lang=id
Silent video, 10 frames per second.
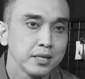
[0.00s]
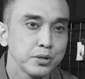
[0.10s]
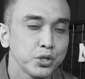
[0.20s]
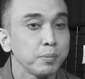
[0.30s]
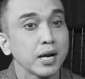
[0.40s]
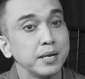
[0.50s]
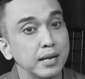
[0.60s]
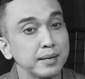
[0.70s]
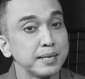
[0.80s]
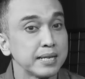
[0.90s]
Siapakah
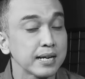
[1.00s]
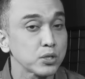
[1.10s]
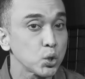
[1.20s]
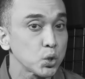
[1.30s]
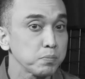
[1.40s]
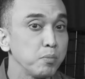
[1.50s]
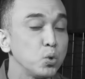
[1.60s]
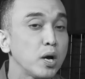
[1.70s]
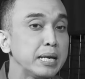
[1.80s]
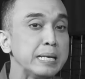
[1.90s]
dalang dari kasus
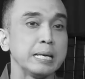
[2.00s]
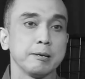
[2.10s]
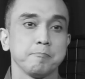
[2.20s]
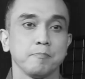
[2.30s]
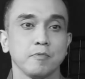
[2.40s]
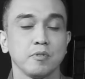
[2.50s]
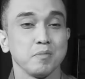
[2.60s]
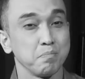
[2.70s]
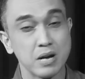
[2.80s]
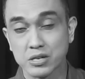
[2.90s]
pembunuhan ini?
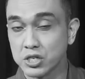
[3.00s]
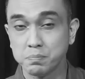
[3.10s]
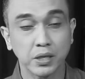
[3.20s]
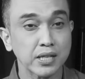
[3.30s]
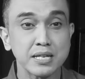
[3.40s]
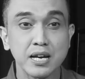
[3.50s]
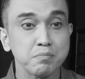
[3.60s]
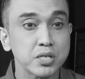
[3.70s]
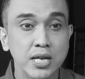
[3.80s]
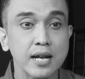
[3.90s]
Masih pertanyaan
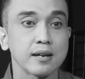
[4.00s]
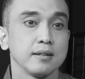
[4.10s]
besar.